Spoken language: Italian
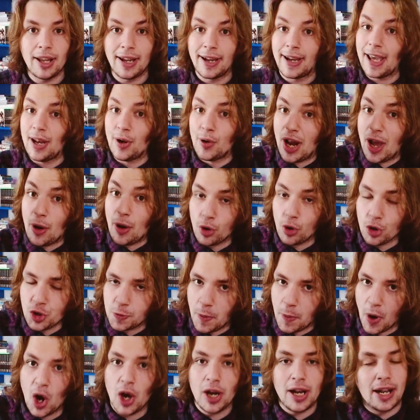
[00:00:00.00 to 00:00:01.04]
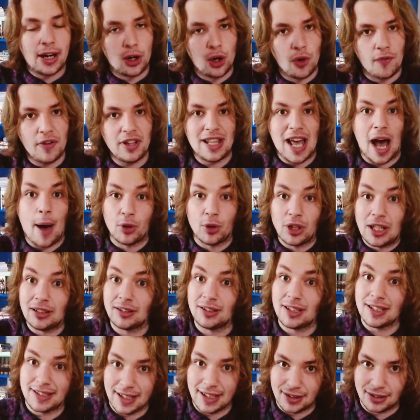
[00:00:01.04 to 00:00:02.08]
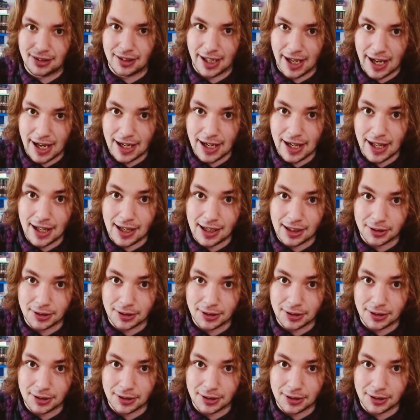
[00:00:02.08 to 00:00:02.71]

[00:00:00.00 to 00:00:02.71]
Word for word: Che non è uno spoiler, lo vediamo dal teaser trailer.